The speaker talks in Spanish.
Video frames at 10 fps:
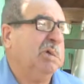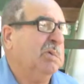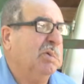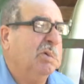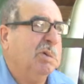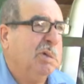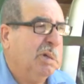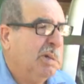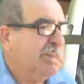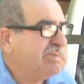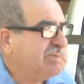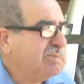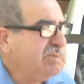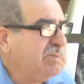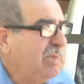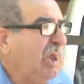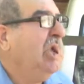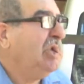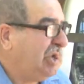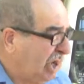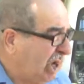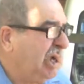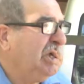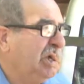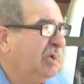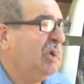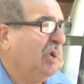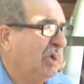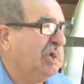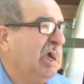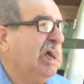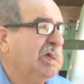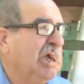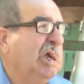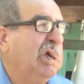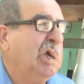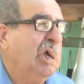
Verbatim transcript: Felipe, ¿y usted lo conocía, don? Sí, sí, yo lo conocía, sí.